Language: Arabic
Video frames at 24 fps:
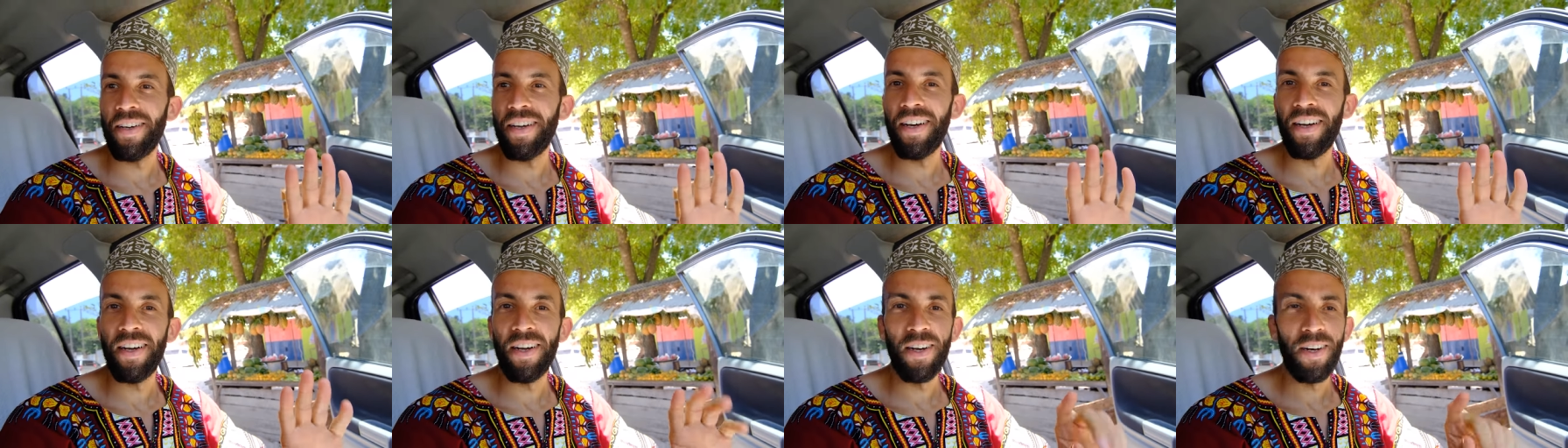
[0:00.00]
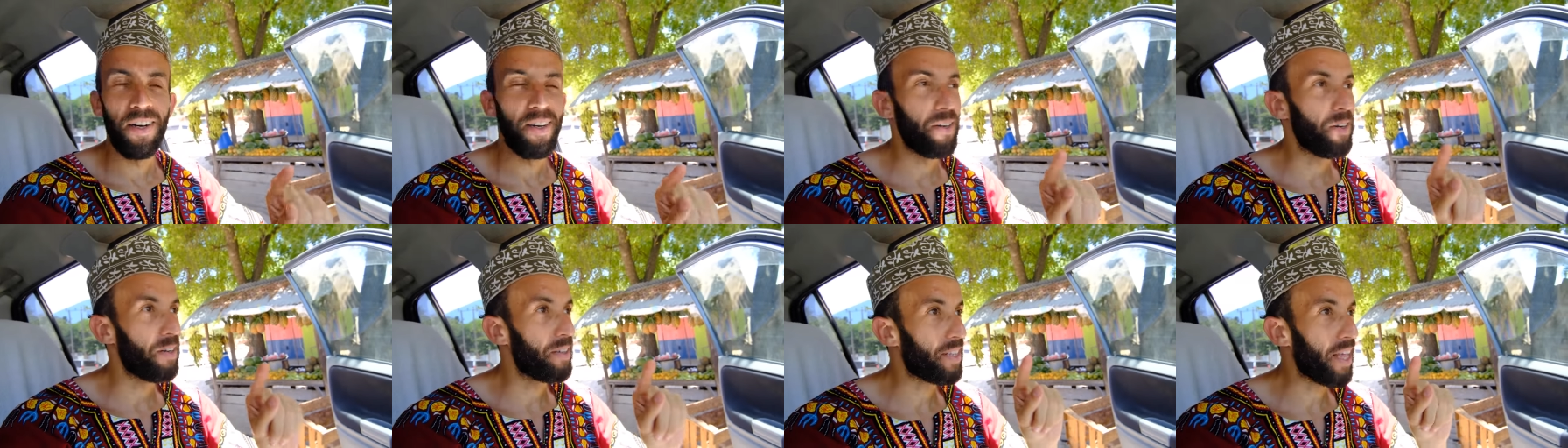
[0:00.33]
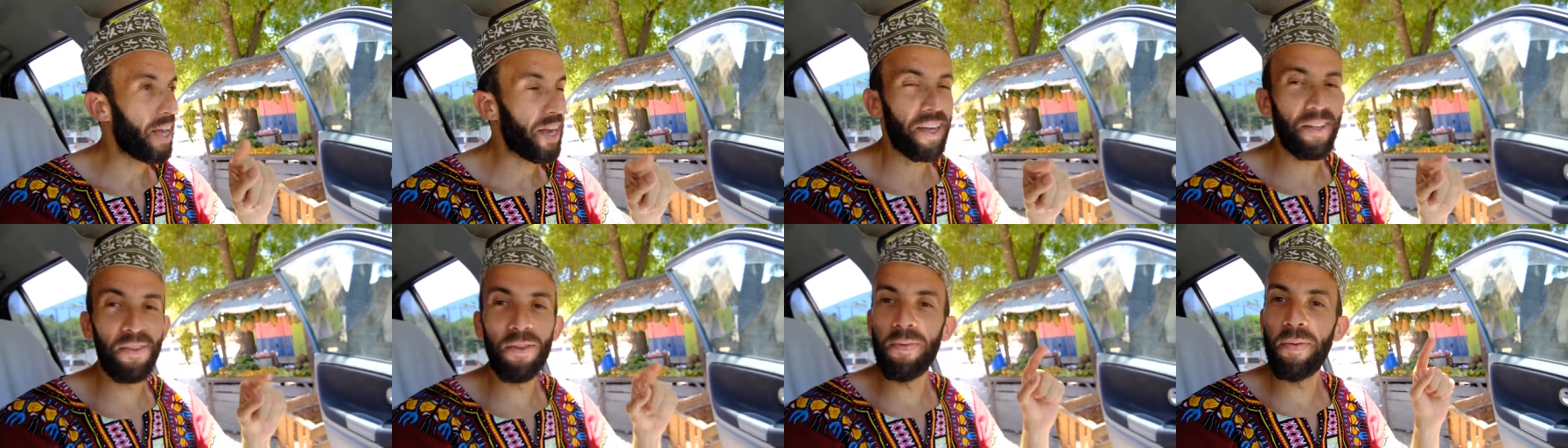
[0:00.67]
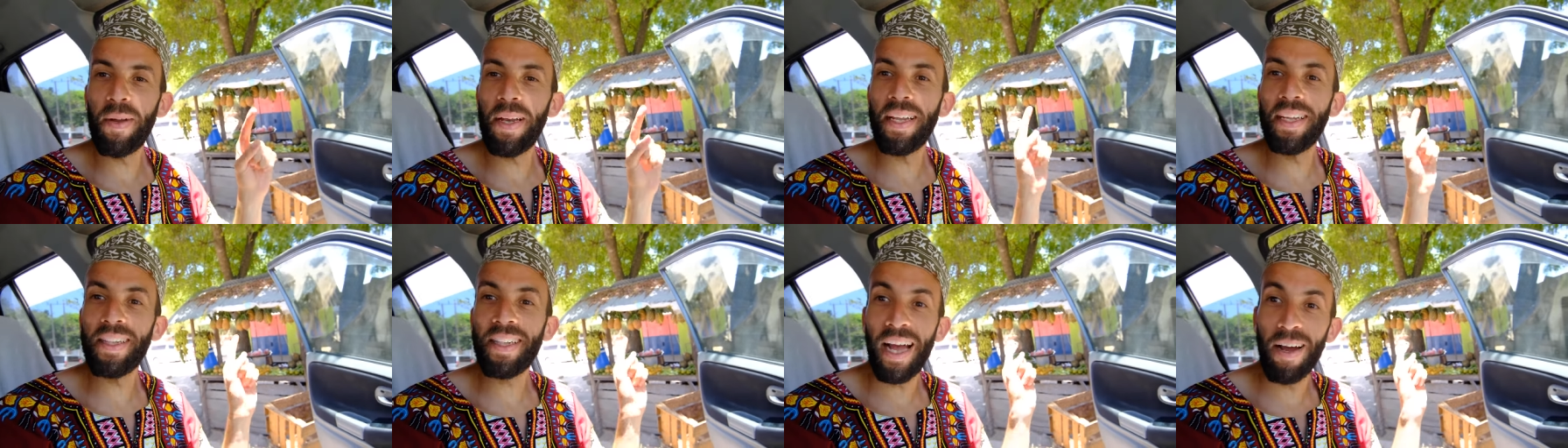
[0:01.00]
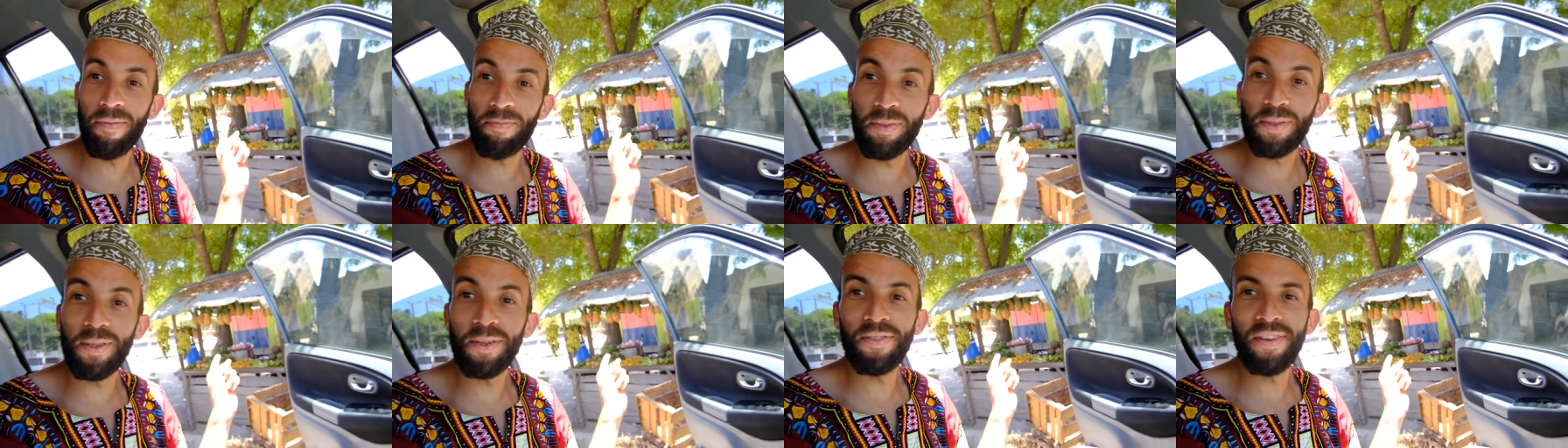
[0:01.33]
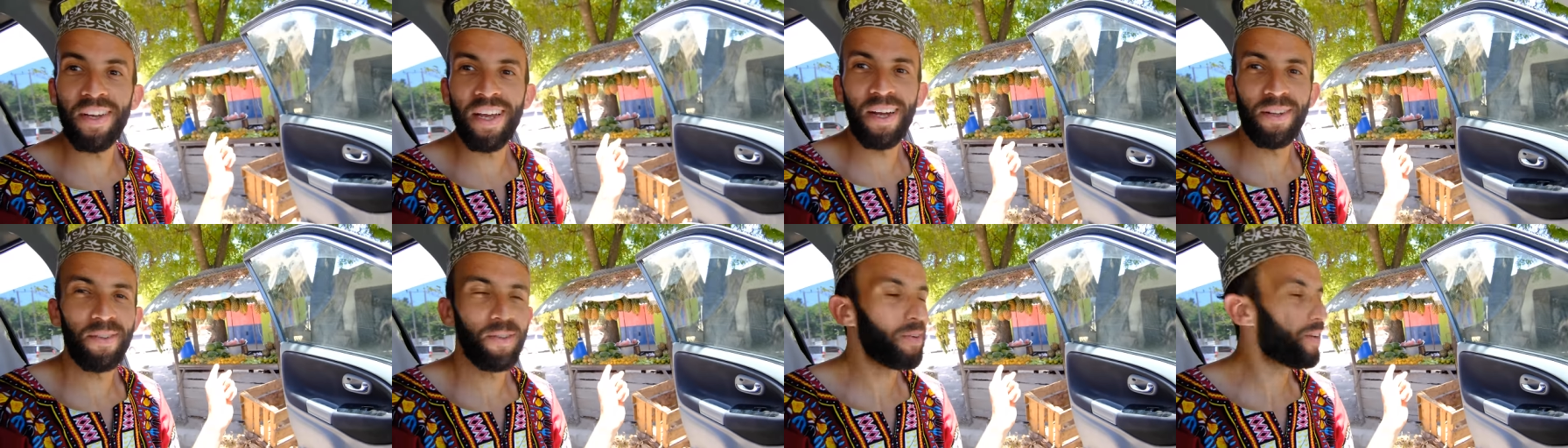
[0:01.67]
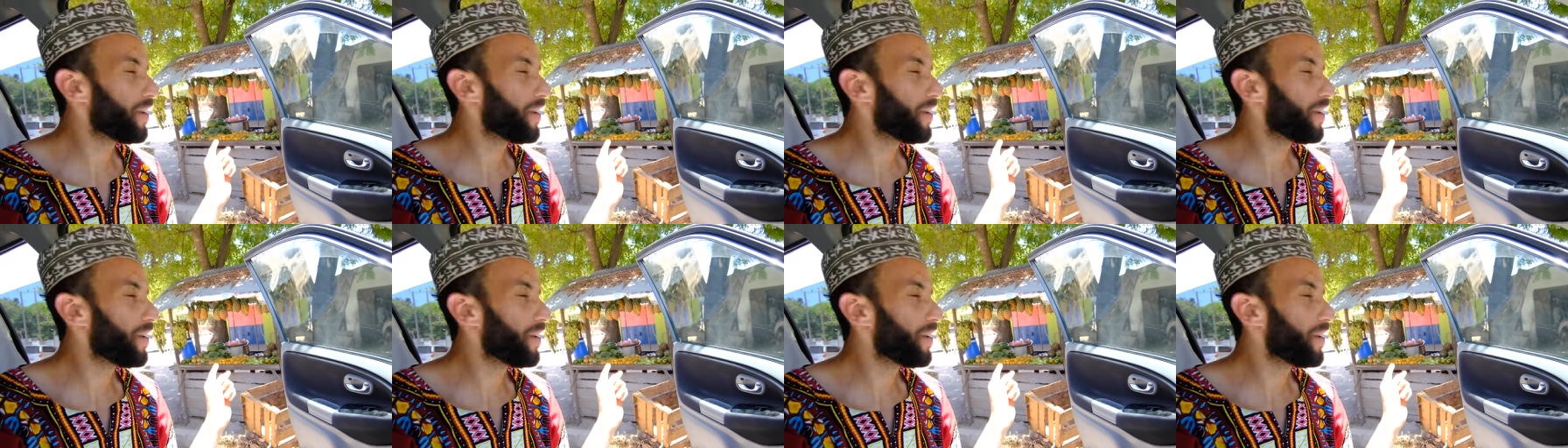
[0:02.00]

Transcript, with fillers: آه، تاكدوا باللي تحبسوا في هذو